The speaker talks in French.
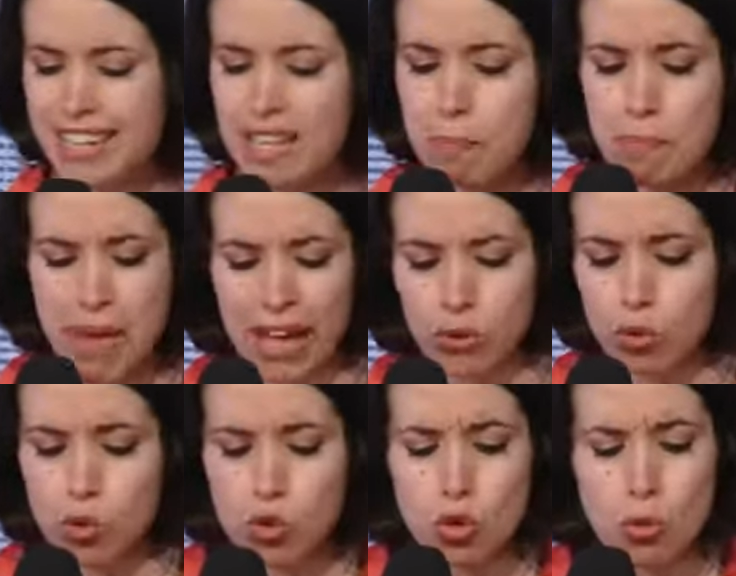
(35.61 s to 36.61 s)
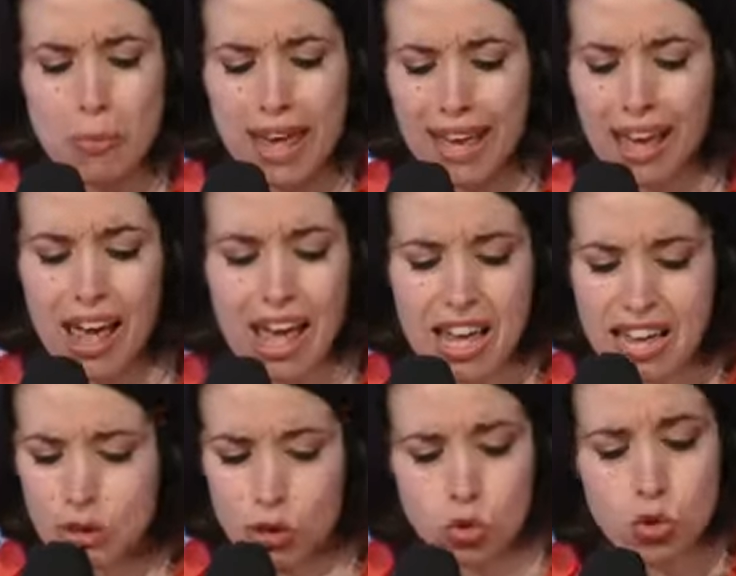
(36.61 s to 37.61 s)
Il était perdu dans une mer,
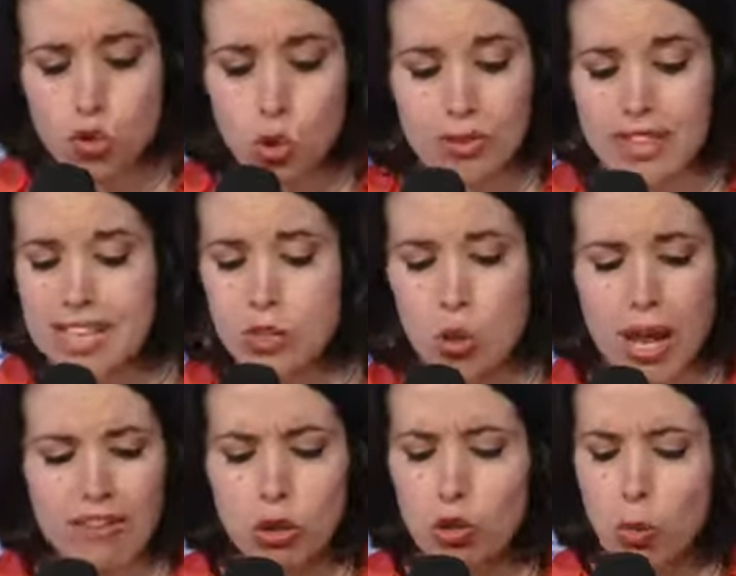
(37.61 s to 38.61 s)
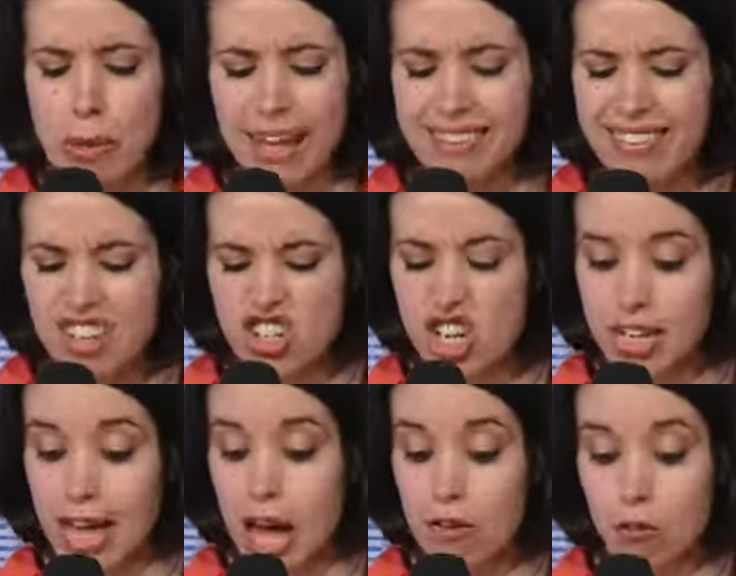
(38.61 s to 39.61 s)
dans une zone désolée avec une mer
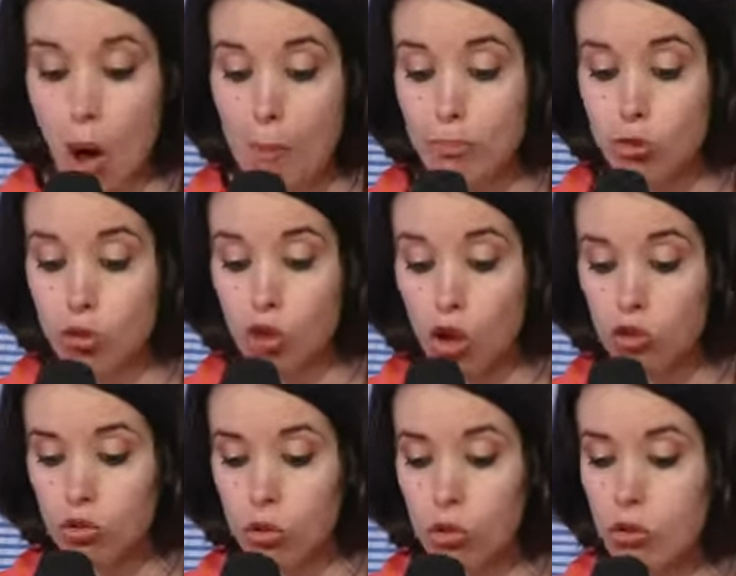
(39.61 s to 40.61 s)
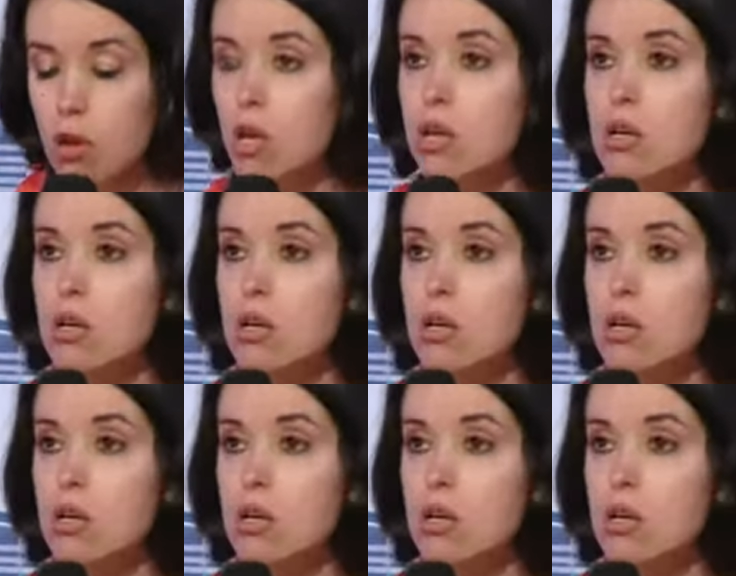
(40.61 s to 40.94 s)
déchaînée à un vent à plus de 30 nœuds.